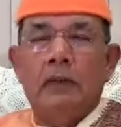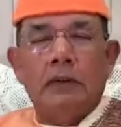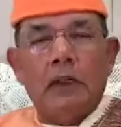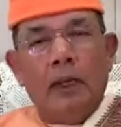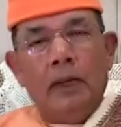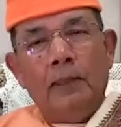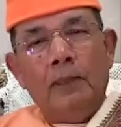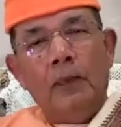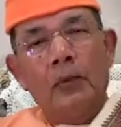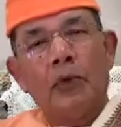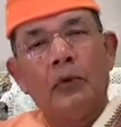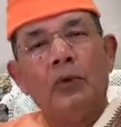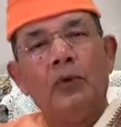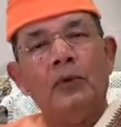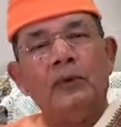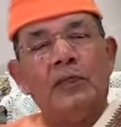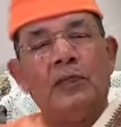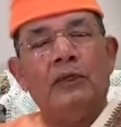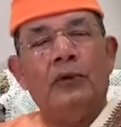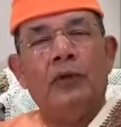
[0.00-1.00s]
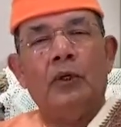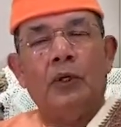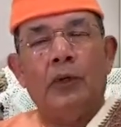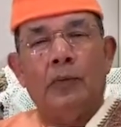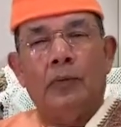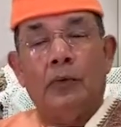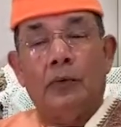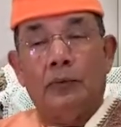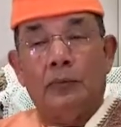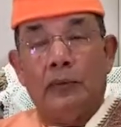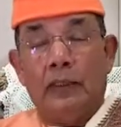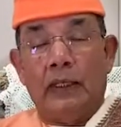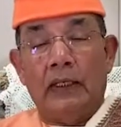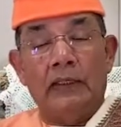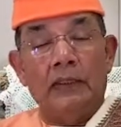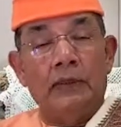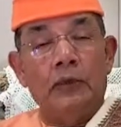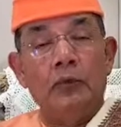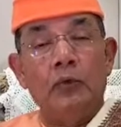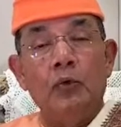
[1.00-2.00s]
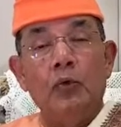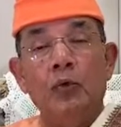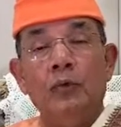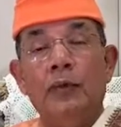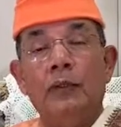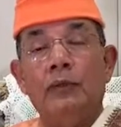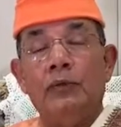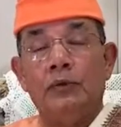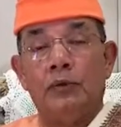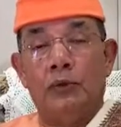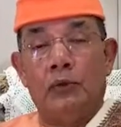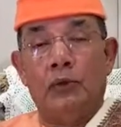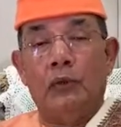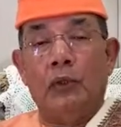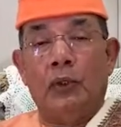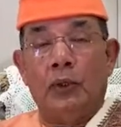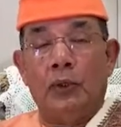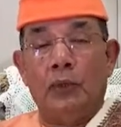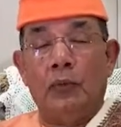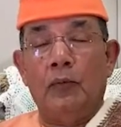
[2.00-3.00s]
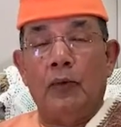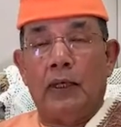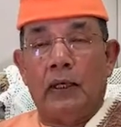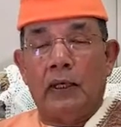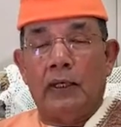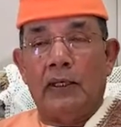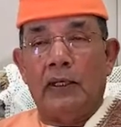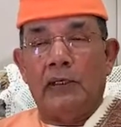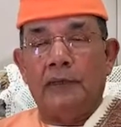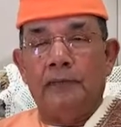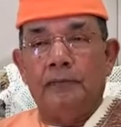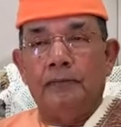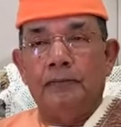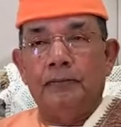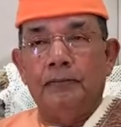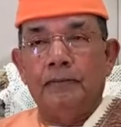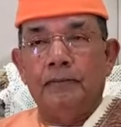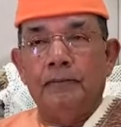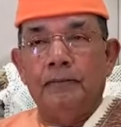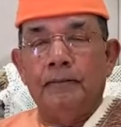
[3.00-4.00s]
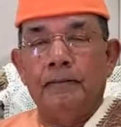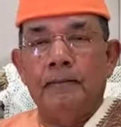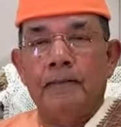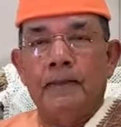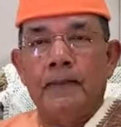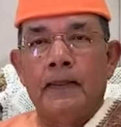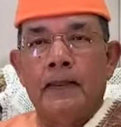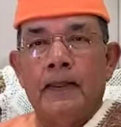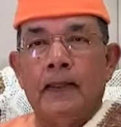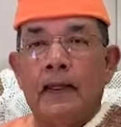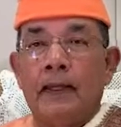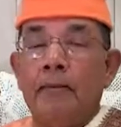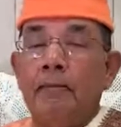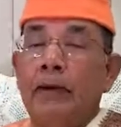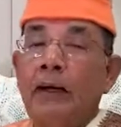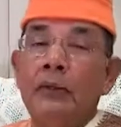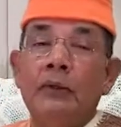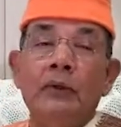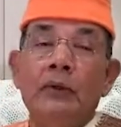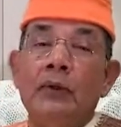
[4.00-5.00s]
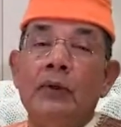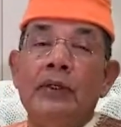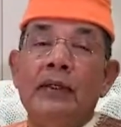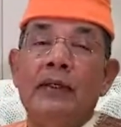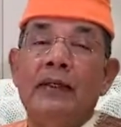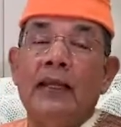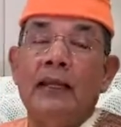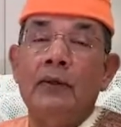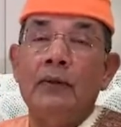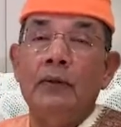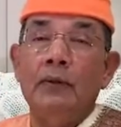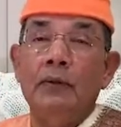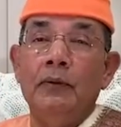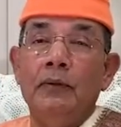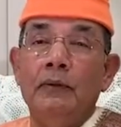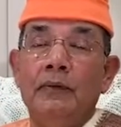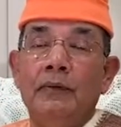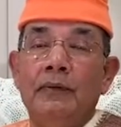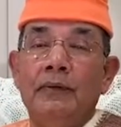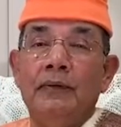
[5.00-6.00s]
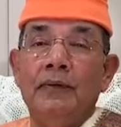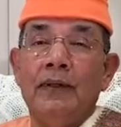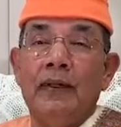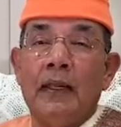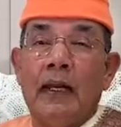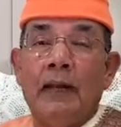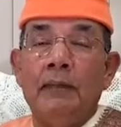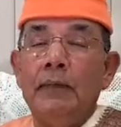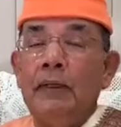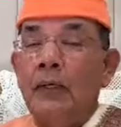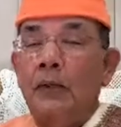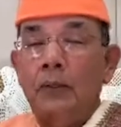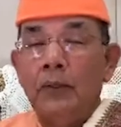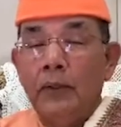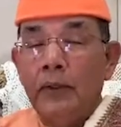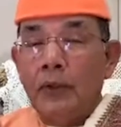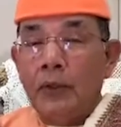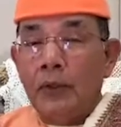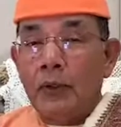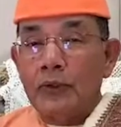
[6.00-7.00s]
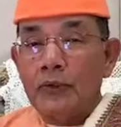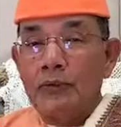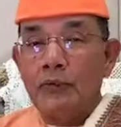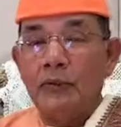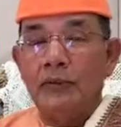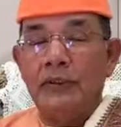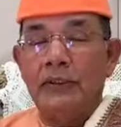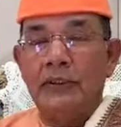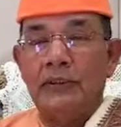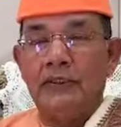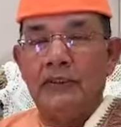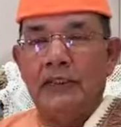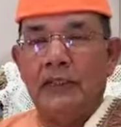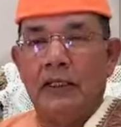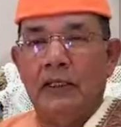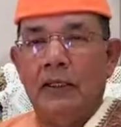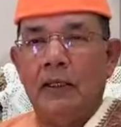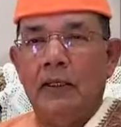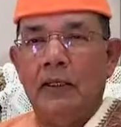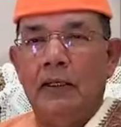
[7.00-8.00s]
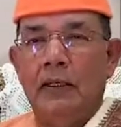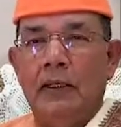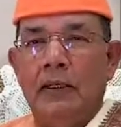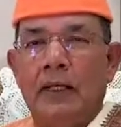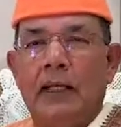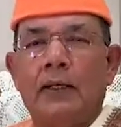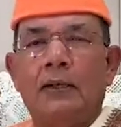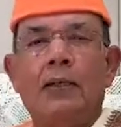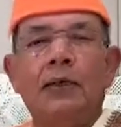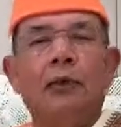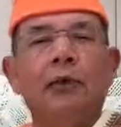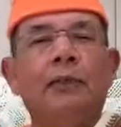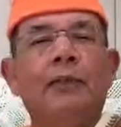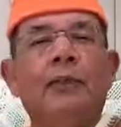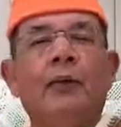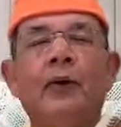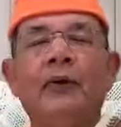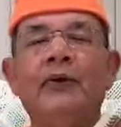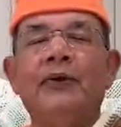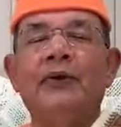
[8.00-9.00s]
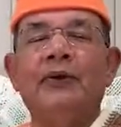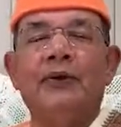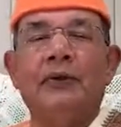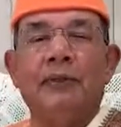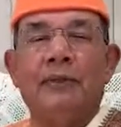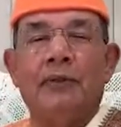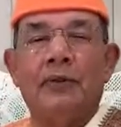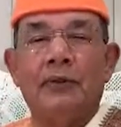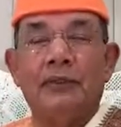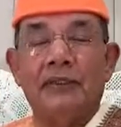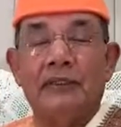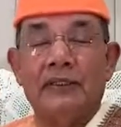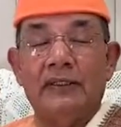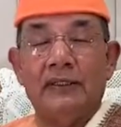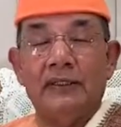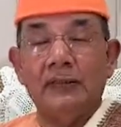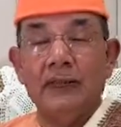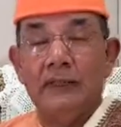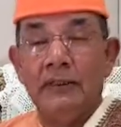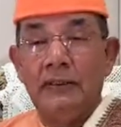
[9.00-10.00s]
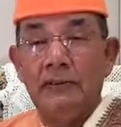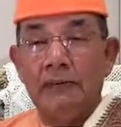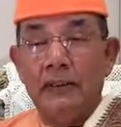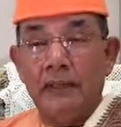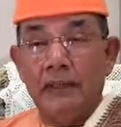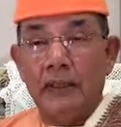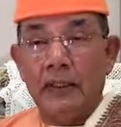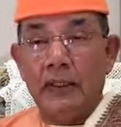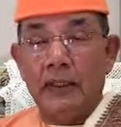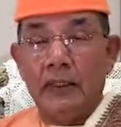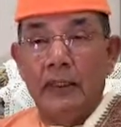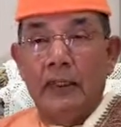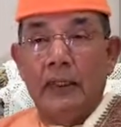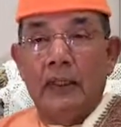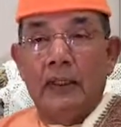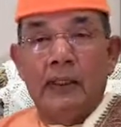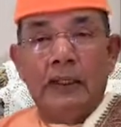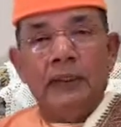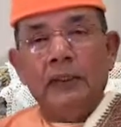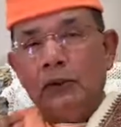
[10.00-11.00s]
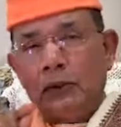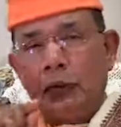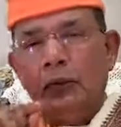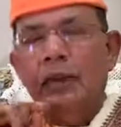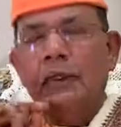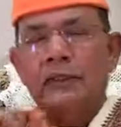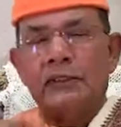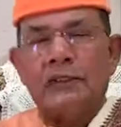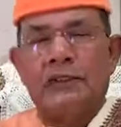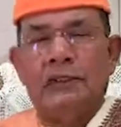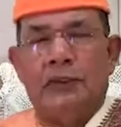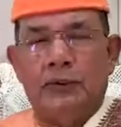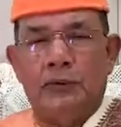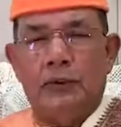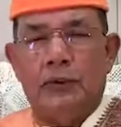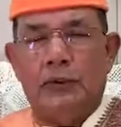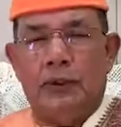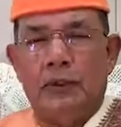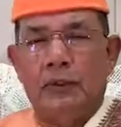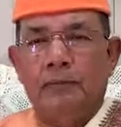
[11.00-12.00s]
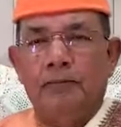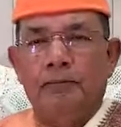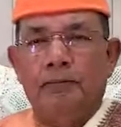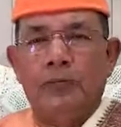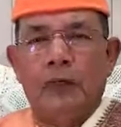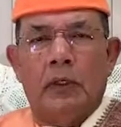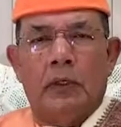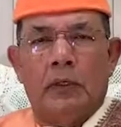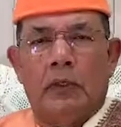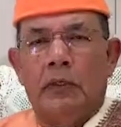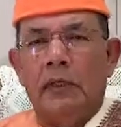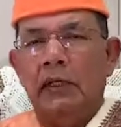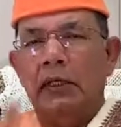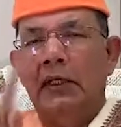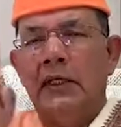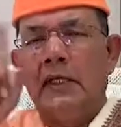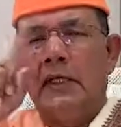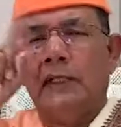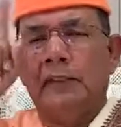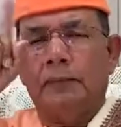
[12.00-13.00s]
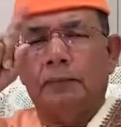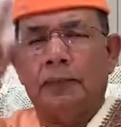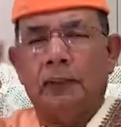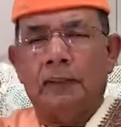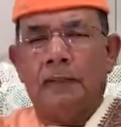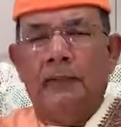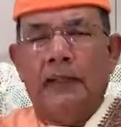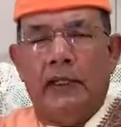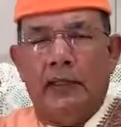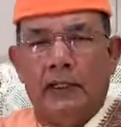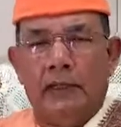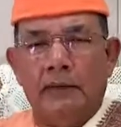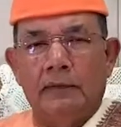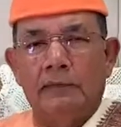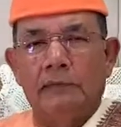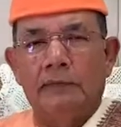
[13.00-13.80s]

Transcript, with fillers: তারপরে অন্য সাধুরাও ভক্ত এটা খুবই শুদ্ধ অন্ন বলা হয় মাদুকরি কেন আমি কাউকে কষ্ট দিচ্ছি না আর কোনো বন্ধনে পড়ছি না দেখুন কিভাবে এটা সন্ন্যাসীদের জন্য গৃহী হাত পাতবে না